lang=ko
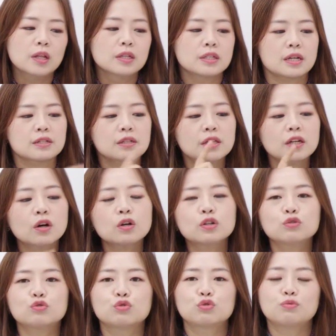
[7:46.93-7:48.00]
자
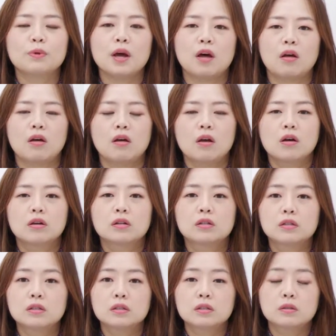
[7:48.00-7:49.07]
스티커를 누르면
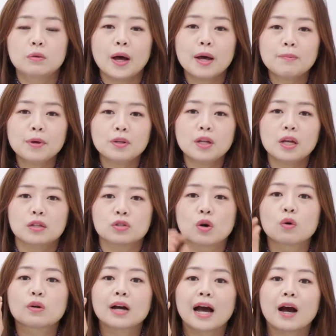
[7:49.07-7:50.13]
그 화면에
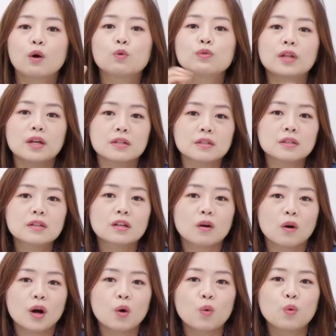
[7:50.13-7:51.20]
정 가운데에
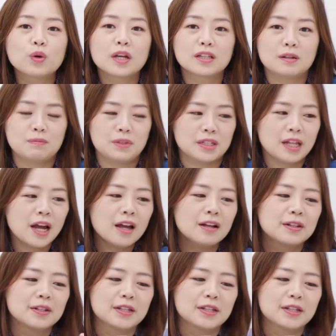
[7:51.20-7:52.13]
스티커가 오게 됩니다.